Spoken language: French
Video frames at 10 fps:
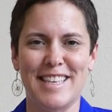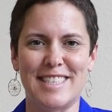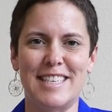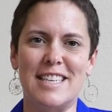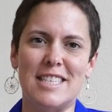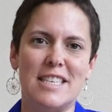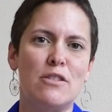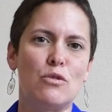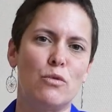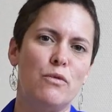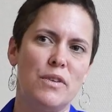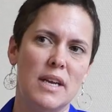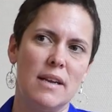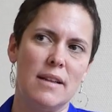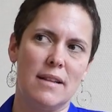c'est d'essayer de
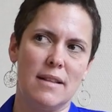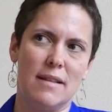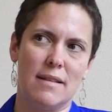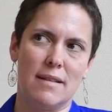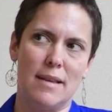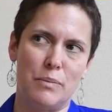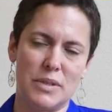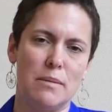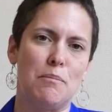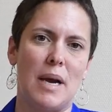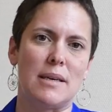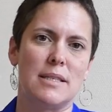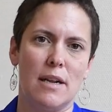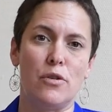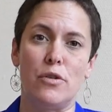trouver des petites
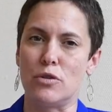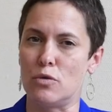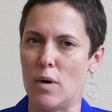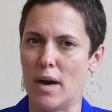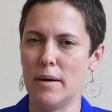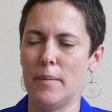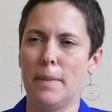parcelles de joie,